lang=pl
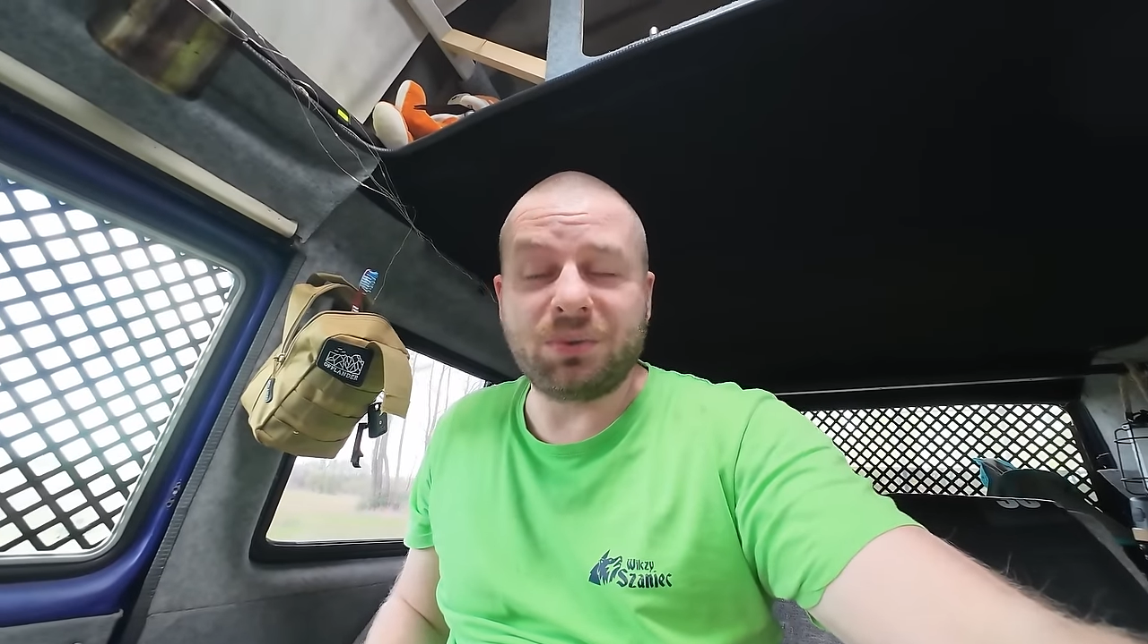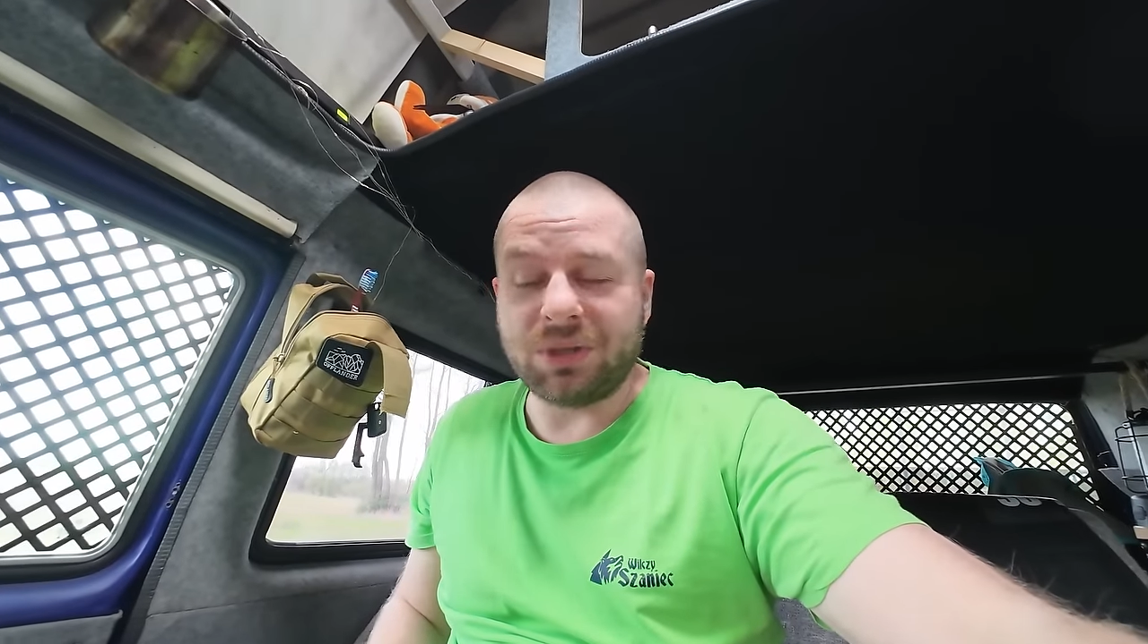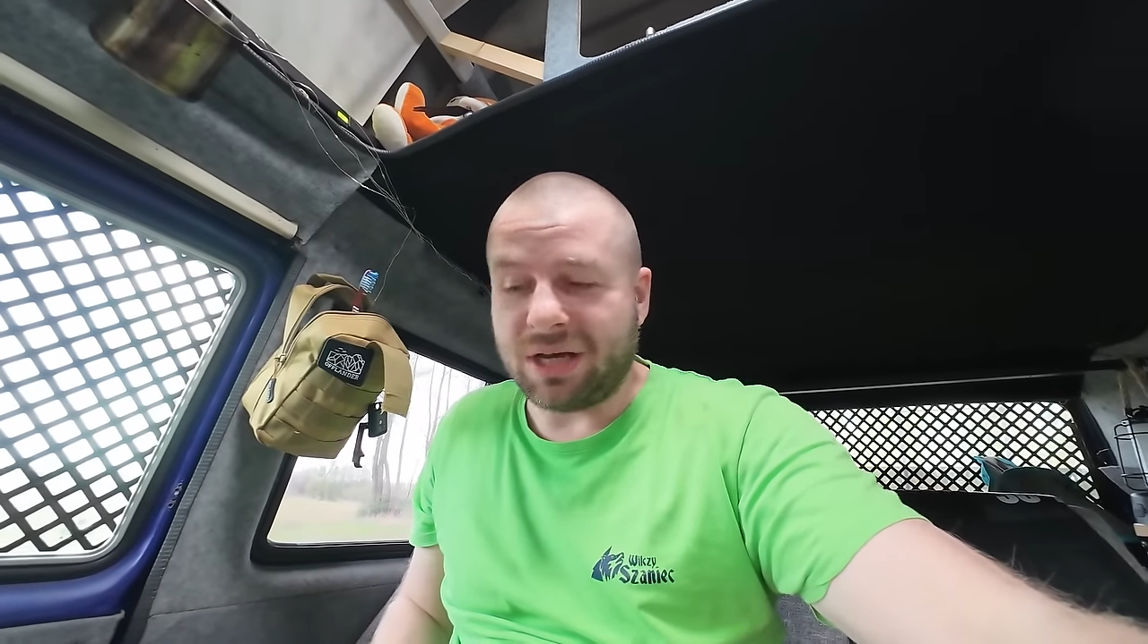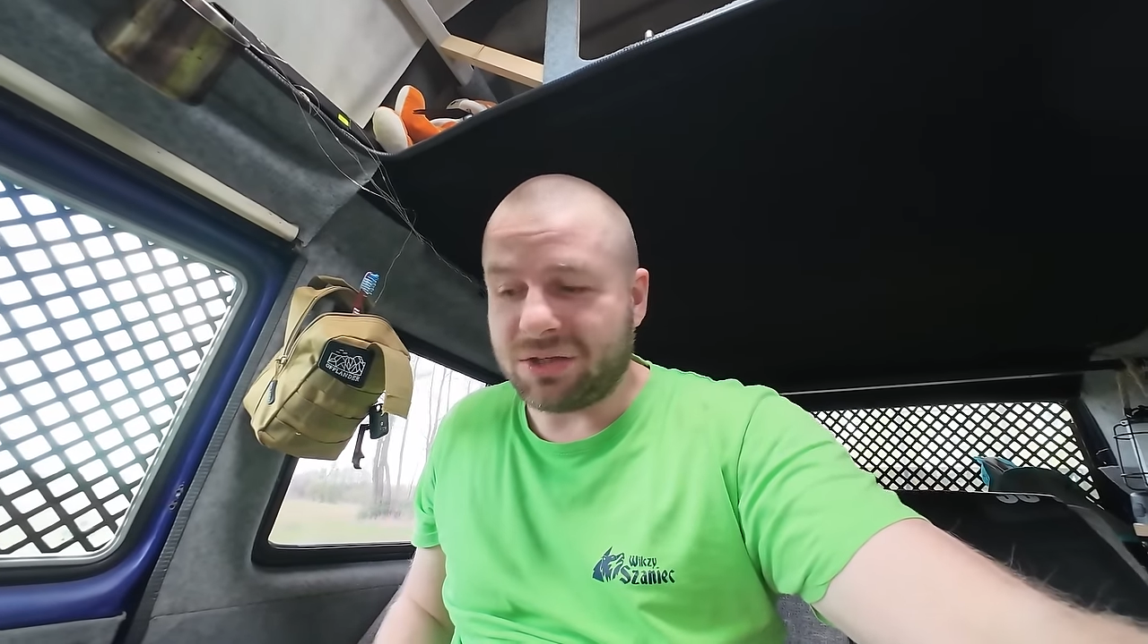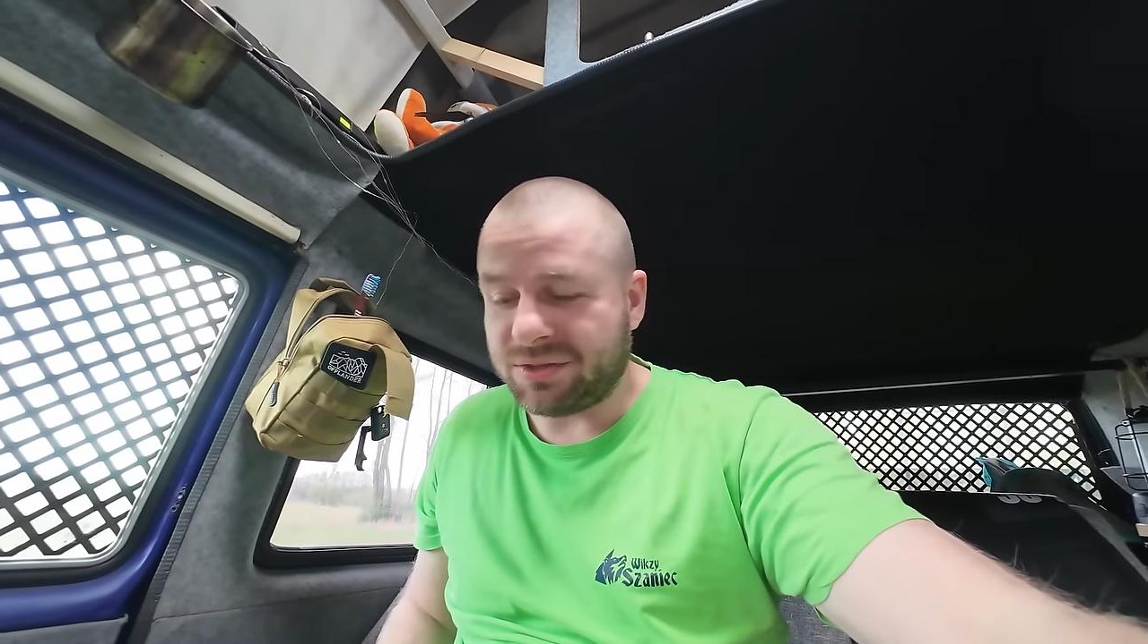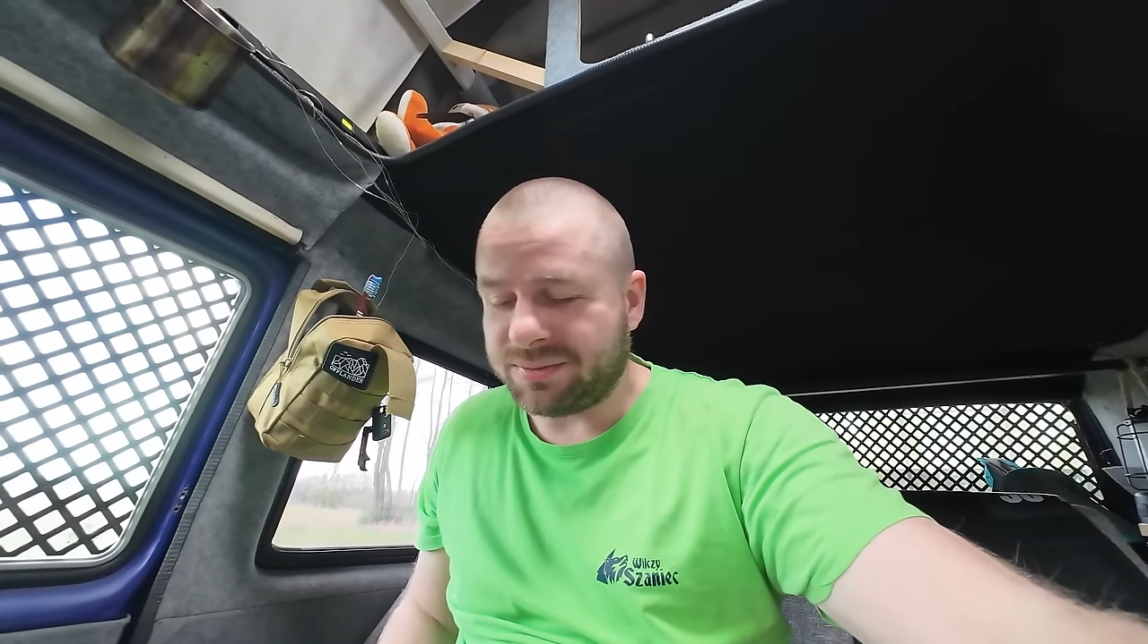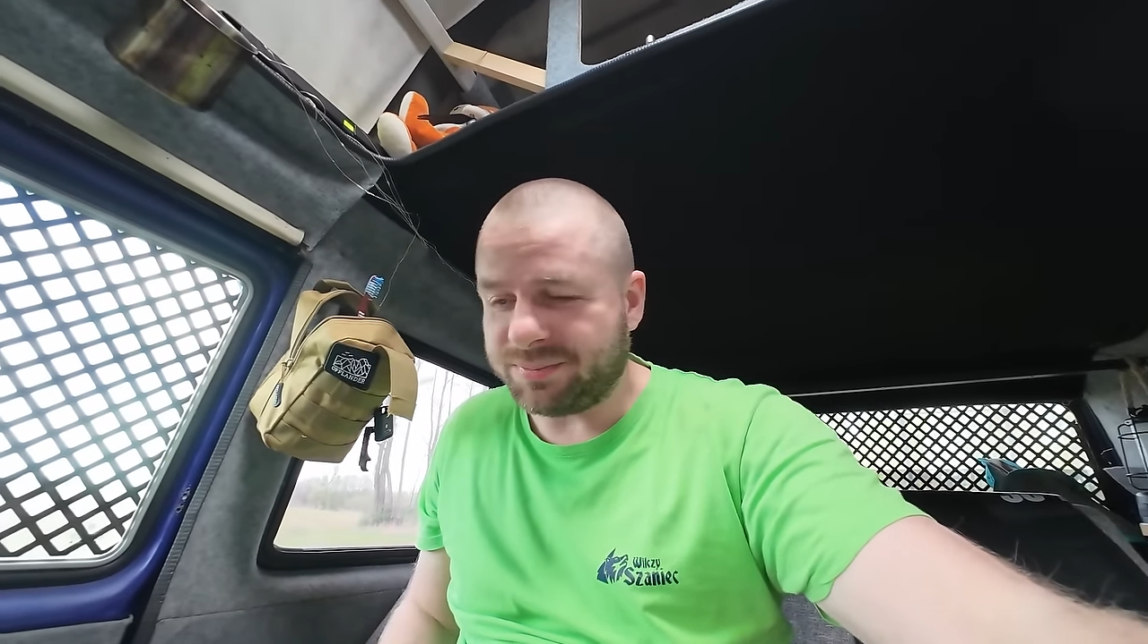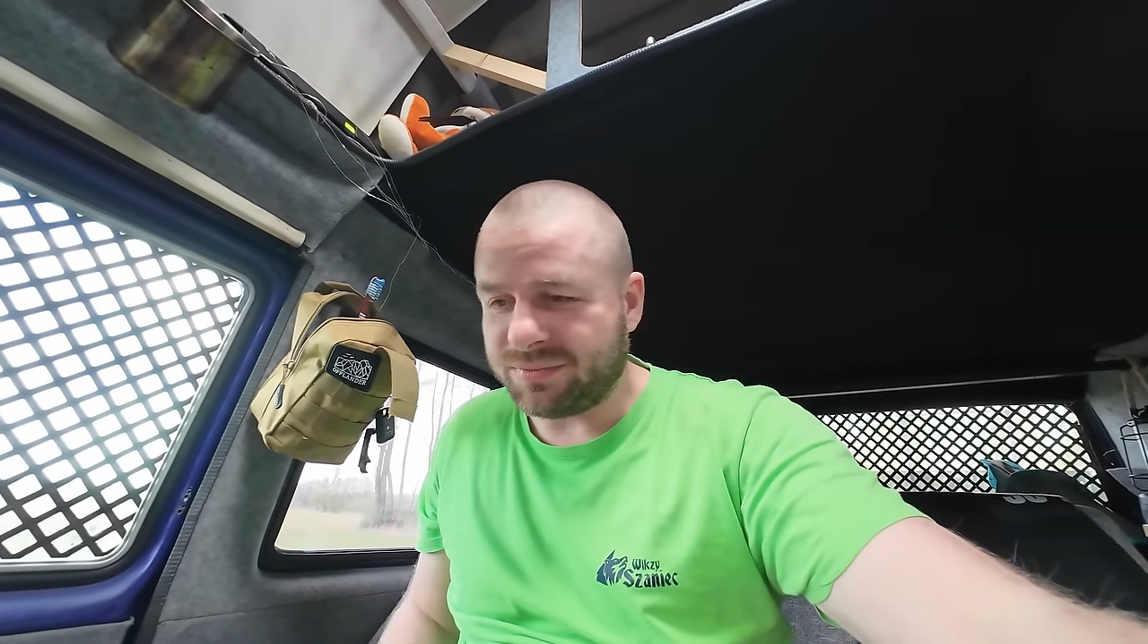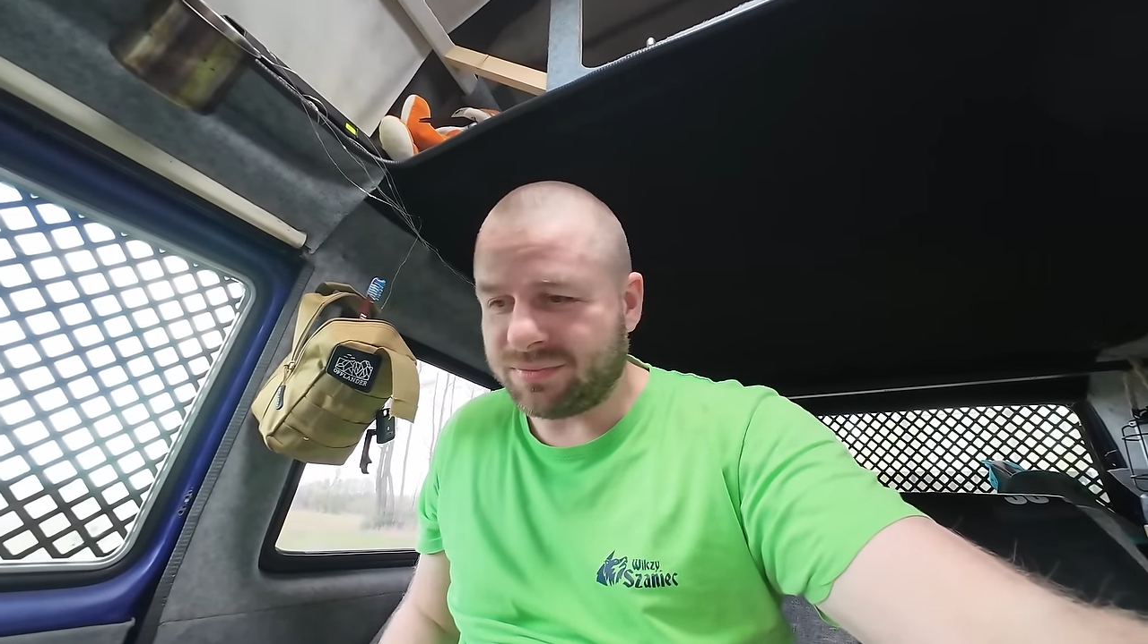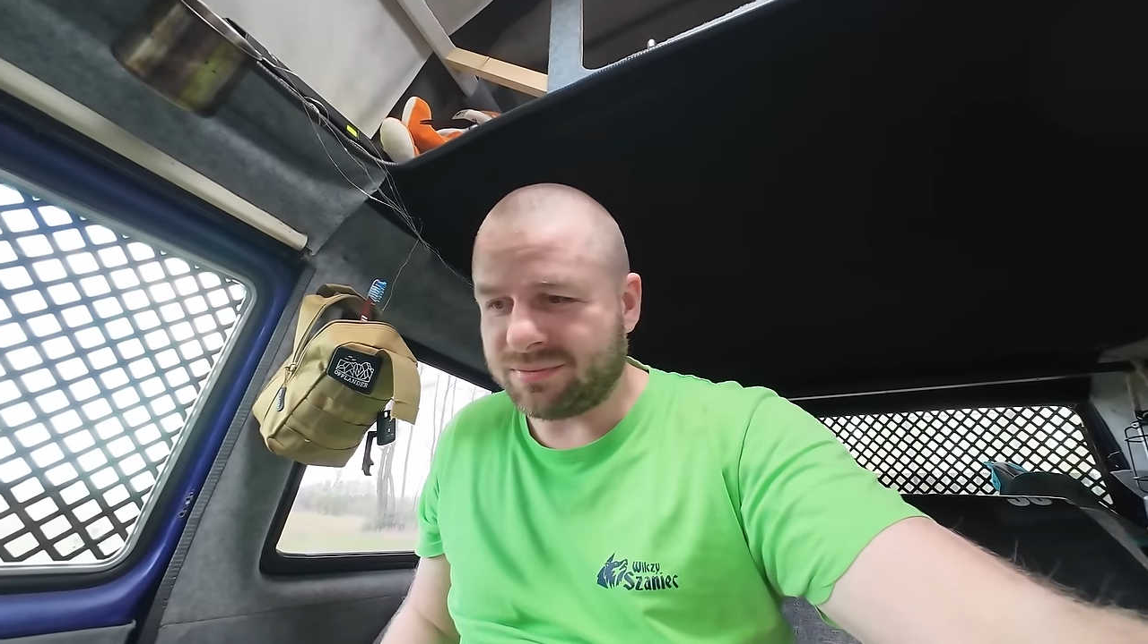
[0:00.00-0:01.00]
udać
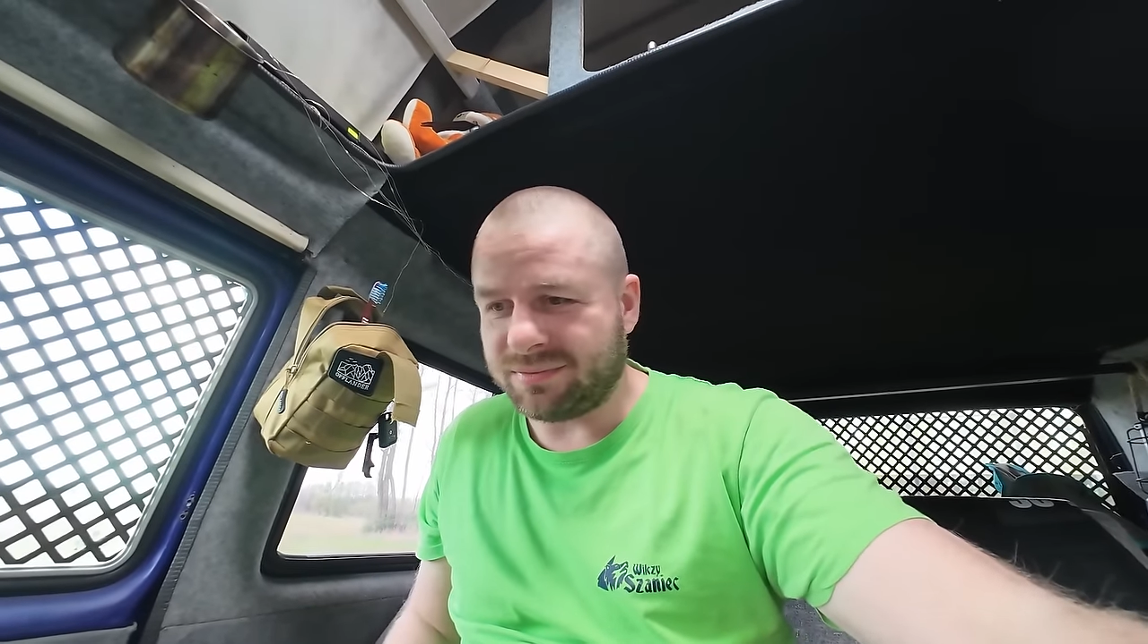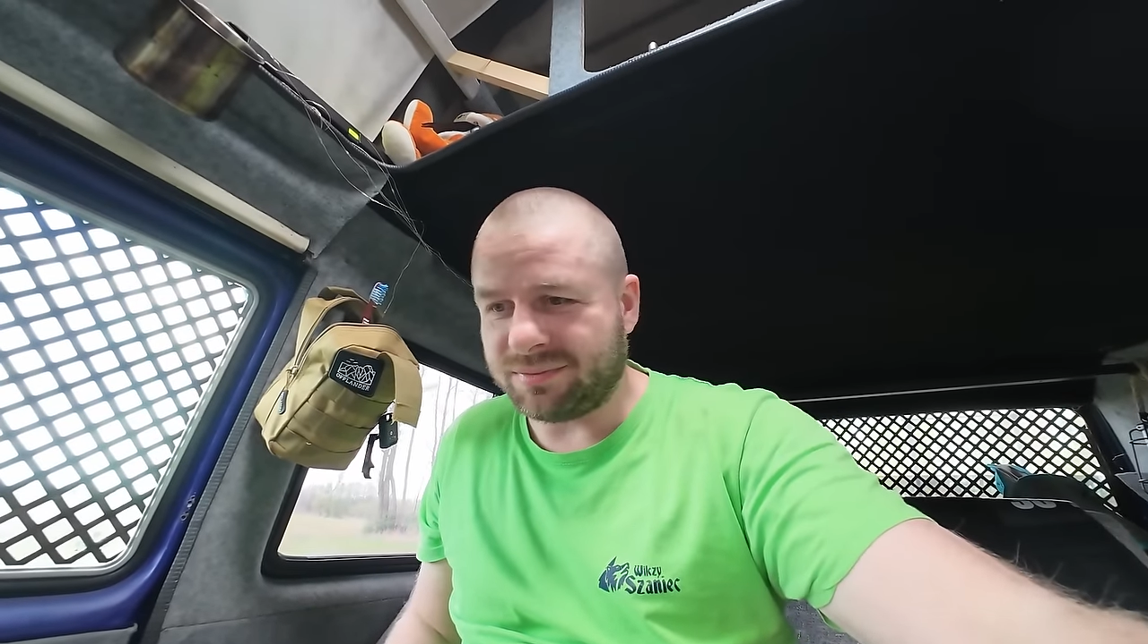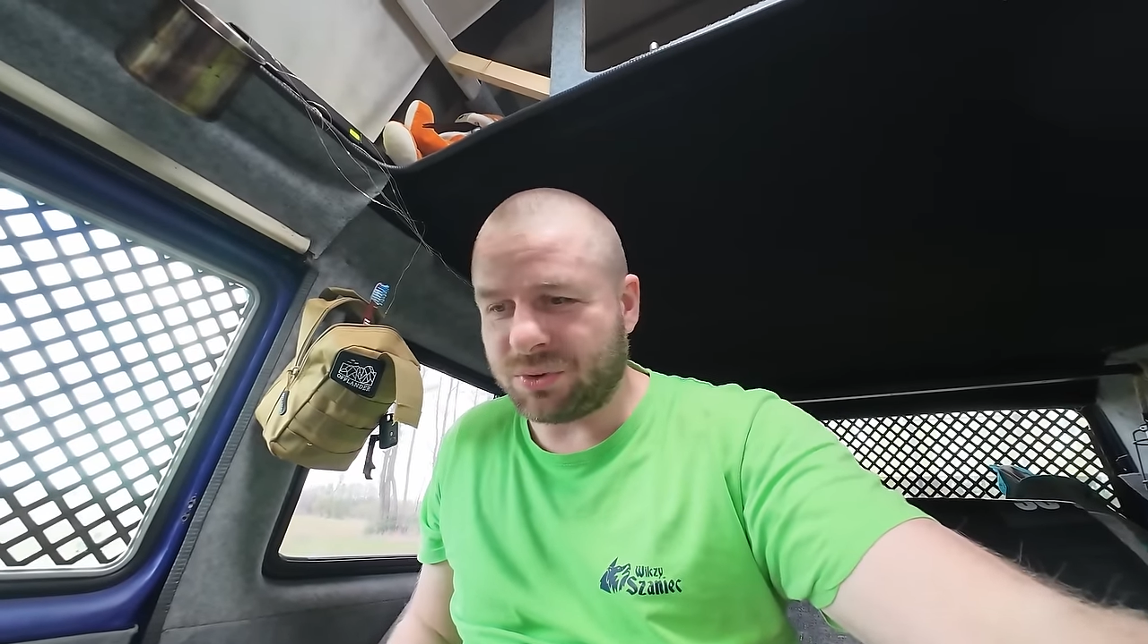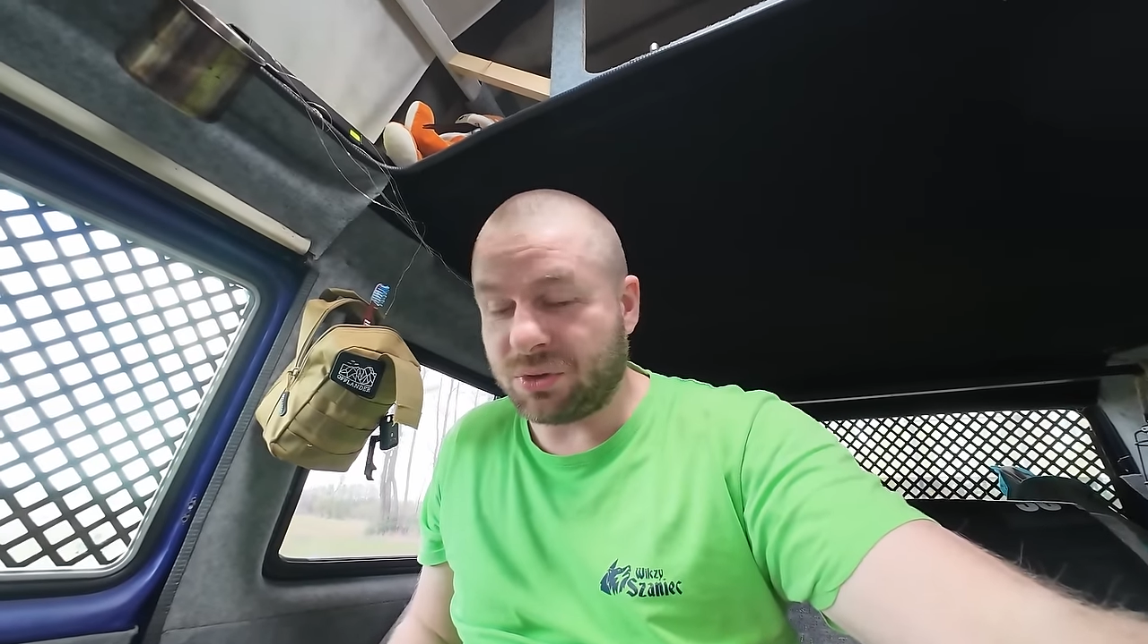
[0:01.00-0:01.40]
mm,